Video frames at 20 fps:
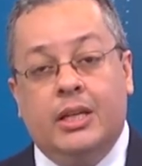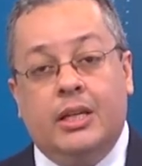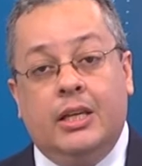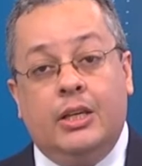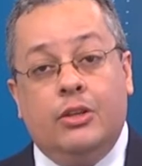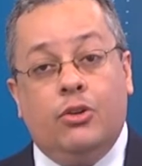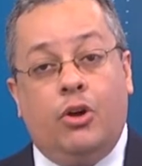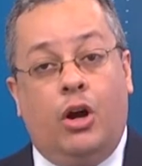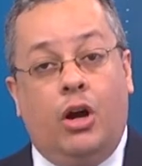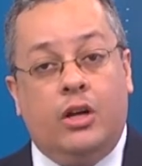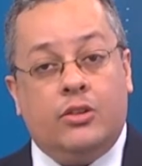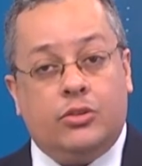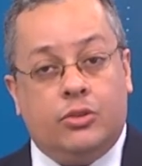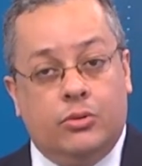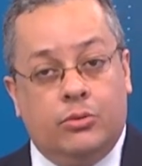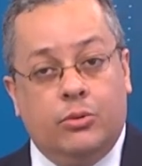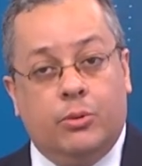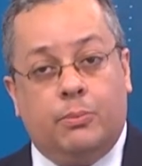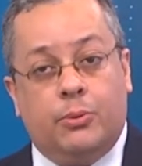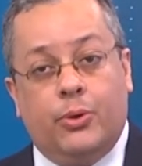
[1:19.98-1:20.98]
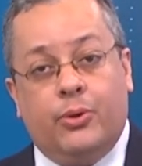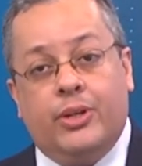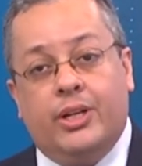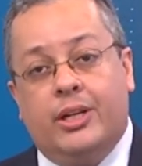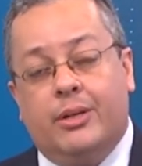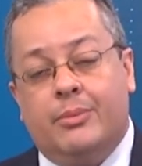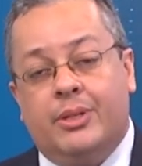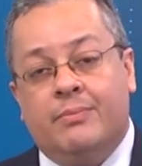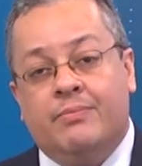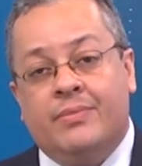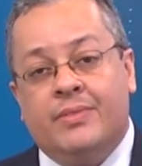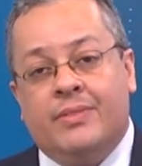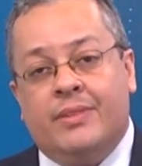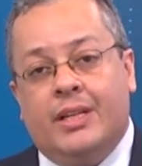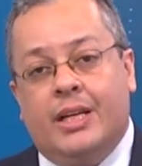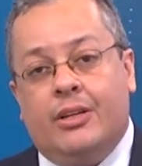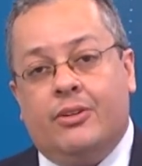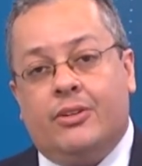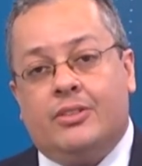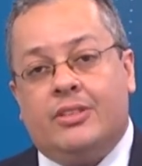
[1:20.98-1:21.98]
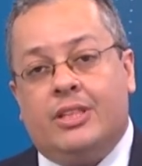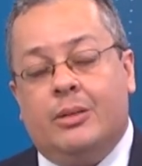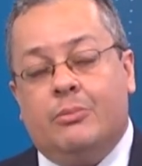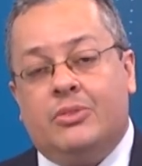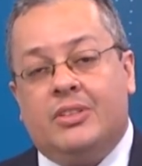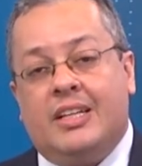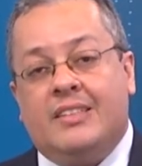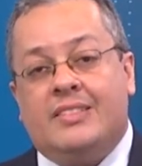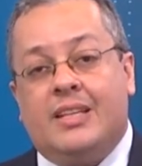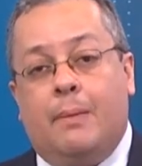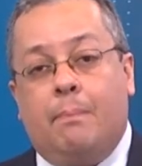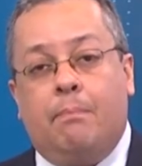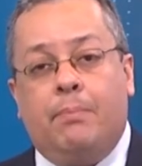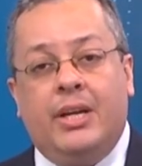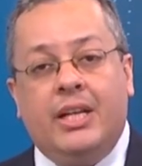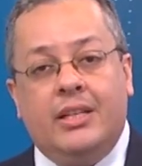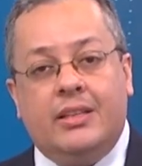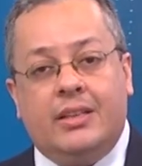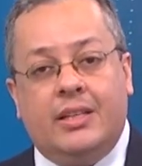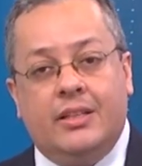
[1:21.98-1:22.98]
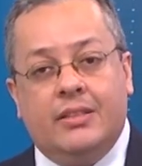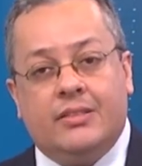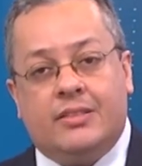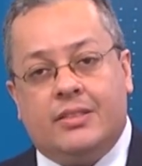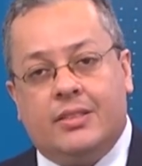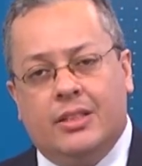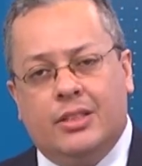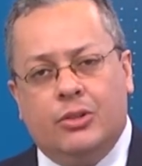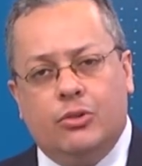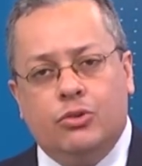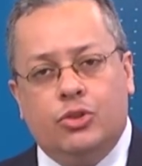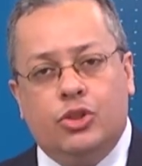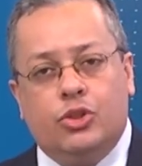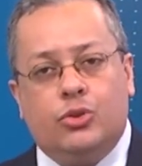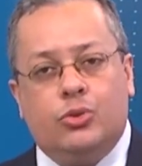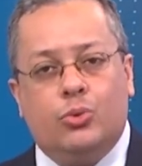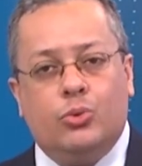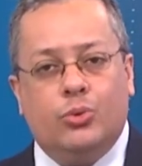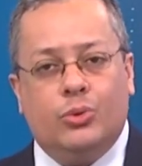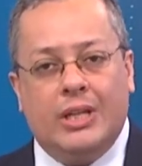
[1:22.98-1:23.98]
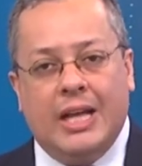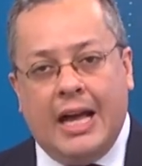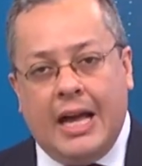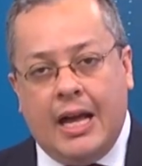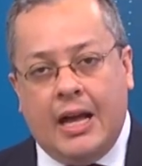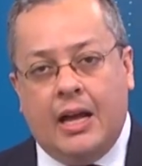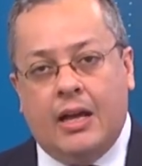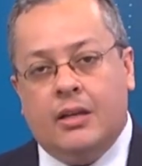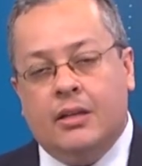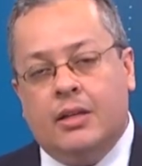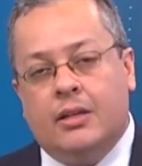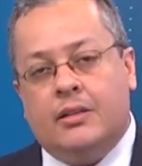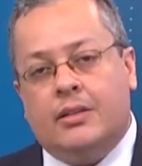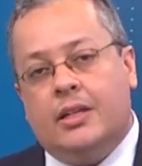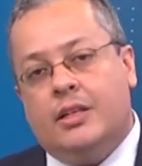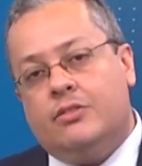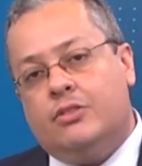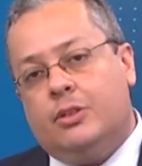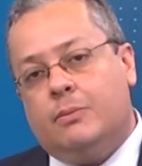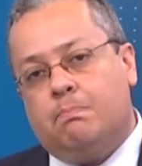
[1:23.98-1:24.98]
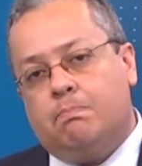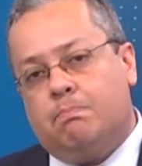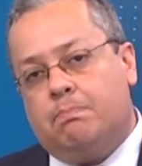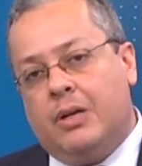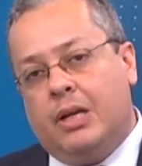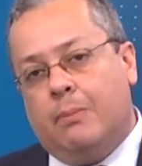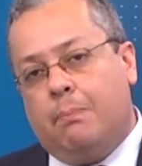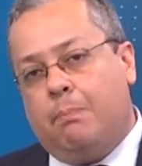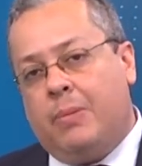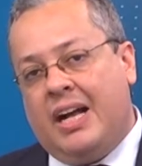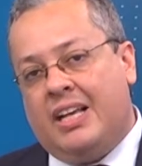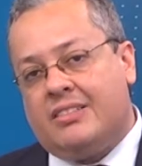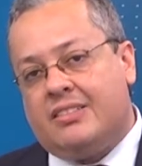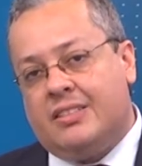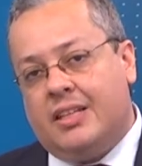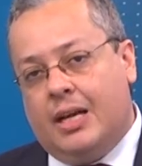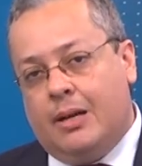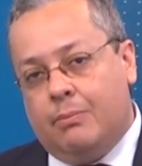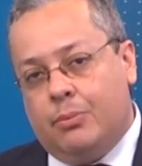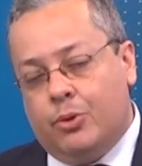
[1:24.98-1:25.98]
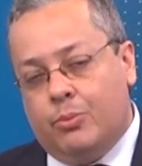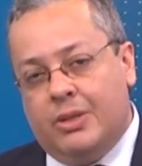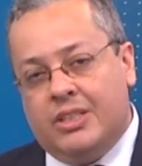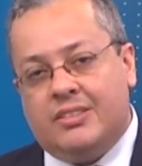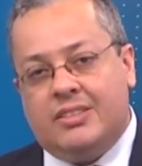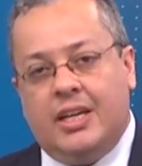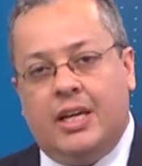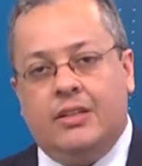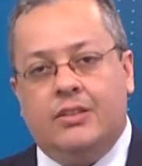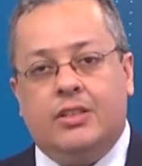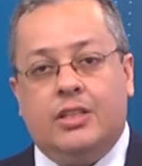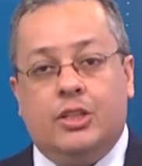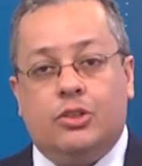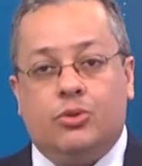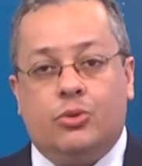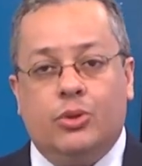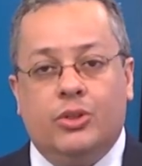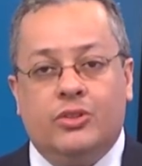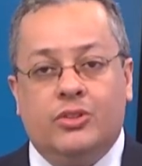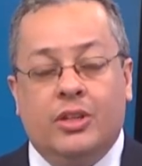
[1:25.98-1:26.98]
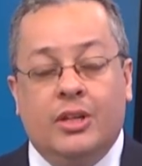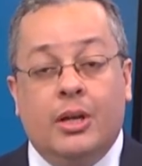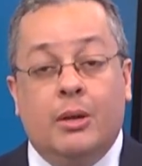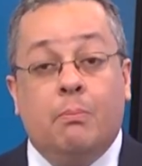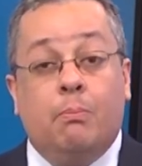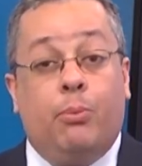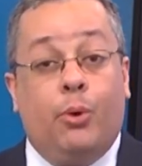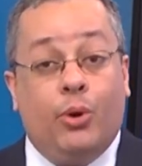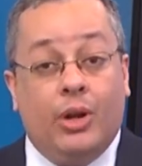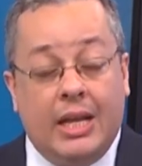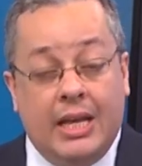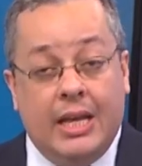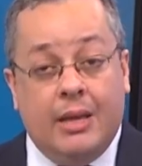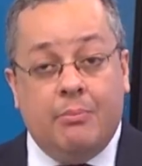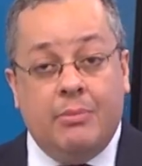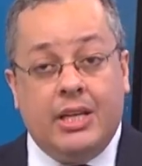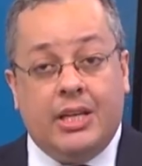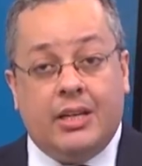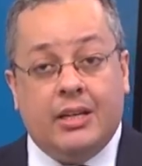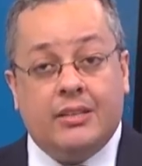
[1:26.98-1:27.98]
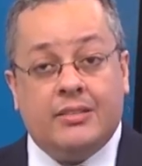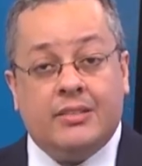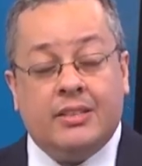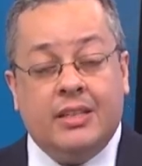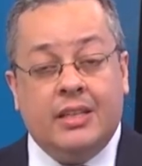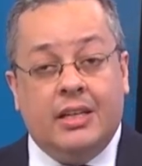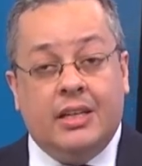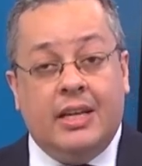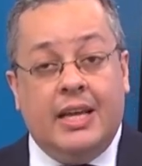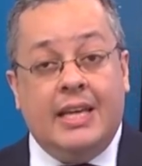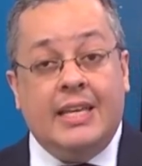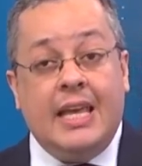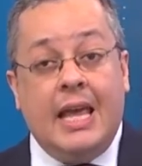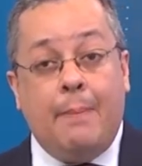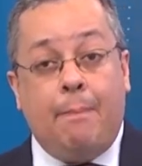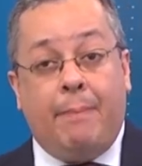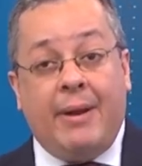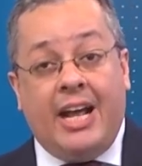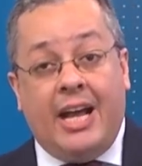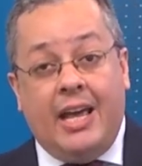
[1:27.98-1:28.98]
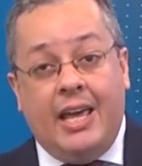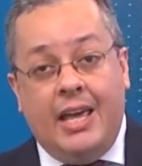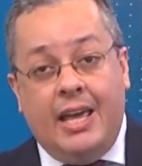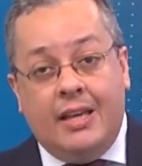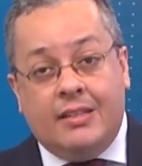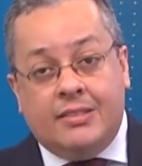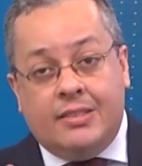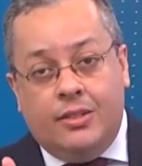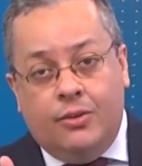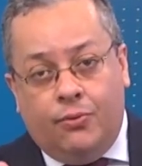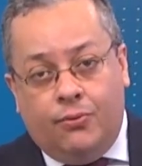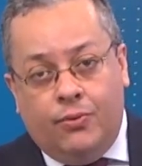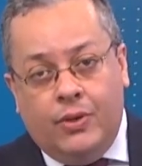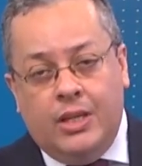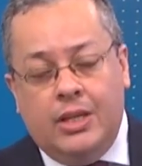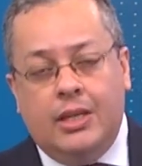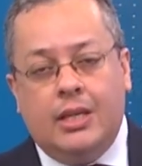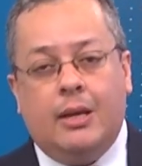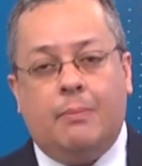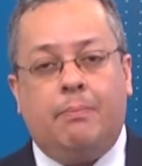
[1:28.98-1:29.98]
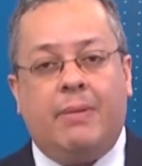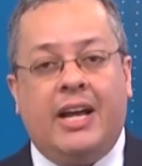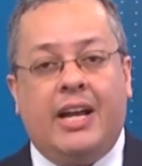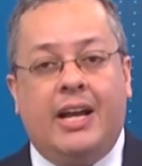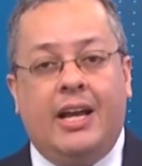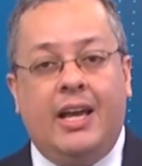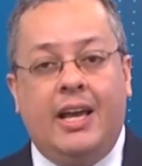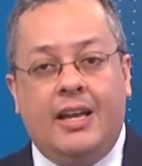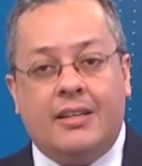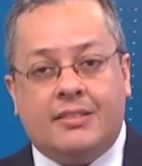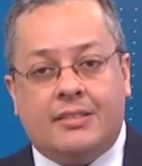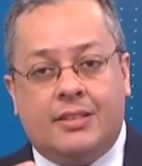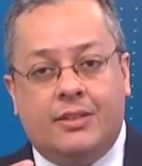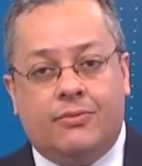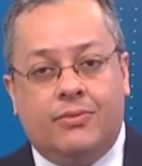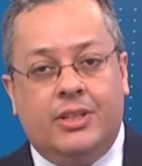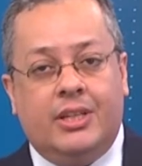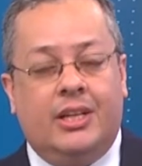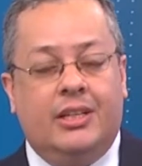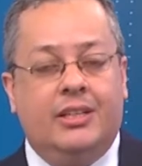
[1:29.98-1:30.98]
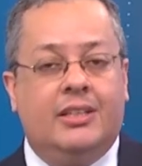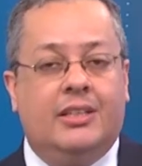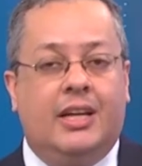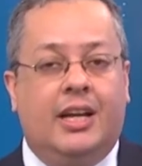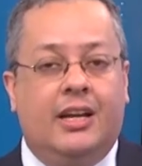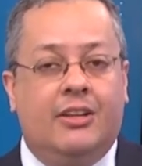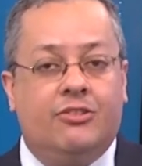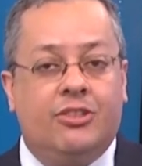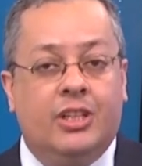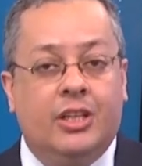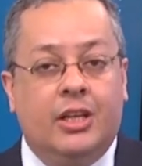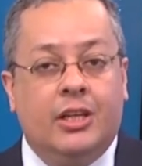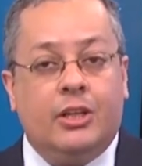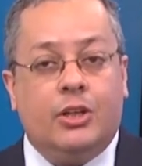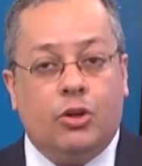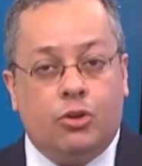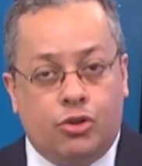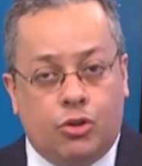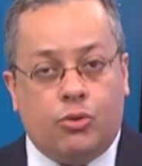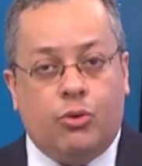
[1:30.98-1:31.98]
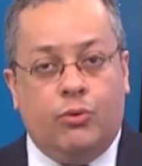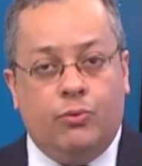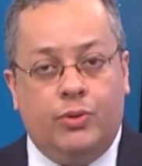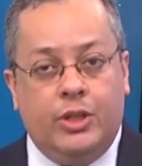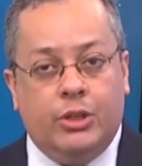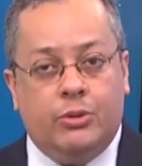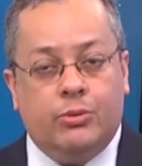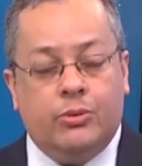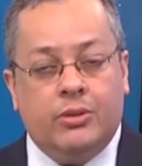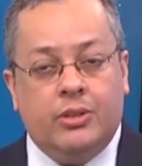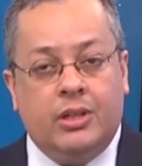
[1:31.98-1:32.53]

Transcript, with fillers: E nós, no programa, né, nós temos essa pretensão de estudar, né, de perpassar por uma série de questões polêmicas, né? e é para esse fim, é para esta finalidade que eu te convido